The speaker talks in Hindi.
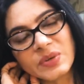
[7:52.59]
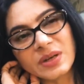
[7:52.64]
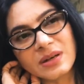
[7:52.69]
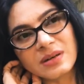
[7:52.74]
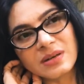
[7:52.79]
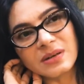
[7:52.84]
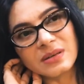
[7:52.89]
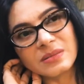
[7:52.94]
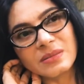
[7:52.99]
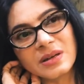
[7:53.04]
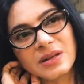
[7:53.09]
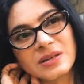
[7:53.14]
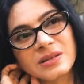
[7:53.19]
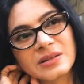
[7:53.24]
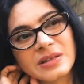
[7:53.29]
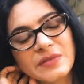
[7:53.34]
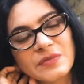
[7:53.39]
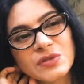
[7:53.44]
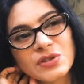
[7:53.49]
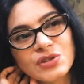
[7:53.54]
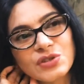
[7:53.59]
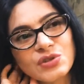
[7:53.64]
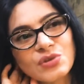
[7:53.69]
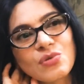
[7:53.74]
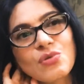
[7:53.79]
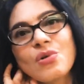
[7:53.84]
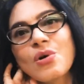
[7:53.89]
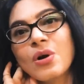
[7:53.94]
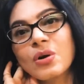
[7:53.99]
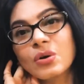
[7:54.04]
देर वॉज अ
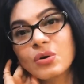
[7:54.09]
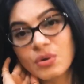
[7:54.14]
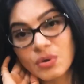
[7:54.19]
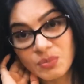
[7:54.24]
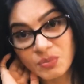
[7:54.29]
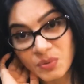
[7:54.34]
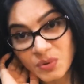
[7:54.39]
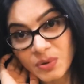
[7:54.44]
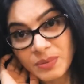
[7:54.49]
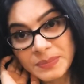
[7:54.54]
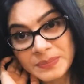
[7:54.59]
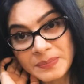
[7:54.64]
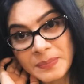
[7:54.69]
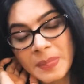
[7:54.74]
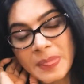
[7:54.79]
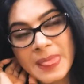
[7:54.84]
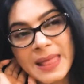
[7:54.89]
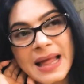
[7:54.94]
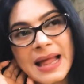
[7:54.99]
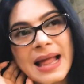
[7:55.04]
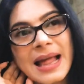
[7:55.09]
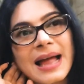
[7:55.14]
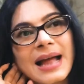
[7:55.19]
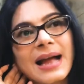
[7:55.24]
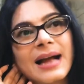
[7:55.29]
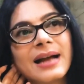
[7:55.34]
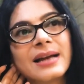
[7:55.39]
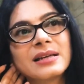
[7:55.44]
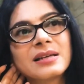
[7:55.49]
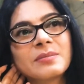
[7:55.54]
शो कॉल कुमकुम
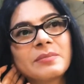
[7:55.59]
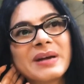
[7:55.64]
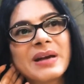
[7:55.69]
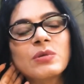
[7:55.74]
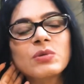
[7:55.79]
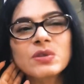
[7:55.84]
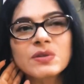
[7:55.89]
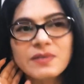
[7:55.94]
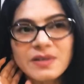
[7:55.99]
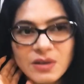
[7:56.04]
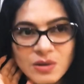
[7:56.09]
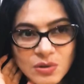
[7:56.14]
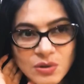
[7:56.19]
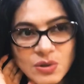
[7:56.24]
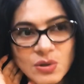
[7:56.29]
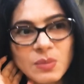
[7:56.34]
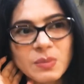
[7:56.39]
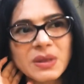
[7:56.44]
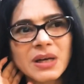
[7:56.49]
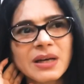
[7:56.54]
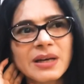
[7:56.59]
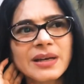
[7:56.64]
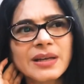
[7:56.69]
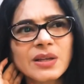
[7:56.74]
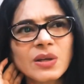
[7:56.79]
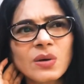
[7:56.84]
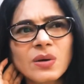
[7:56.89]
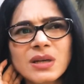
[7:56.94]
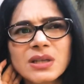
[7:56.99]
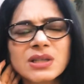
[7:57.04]
एंड मैं उस वक्त कुसुम कर रही
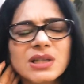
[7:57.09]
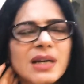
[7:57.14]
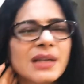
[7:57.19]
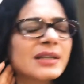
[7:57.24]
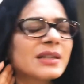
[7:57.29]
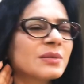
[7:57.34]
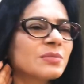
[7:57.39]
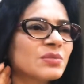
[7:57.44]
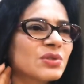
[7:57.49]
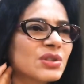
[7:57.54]
थी और अचानक हम्म.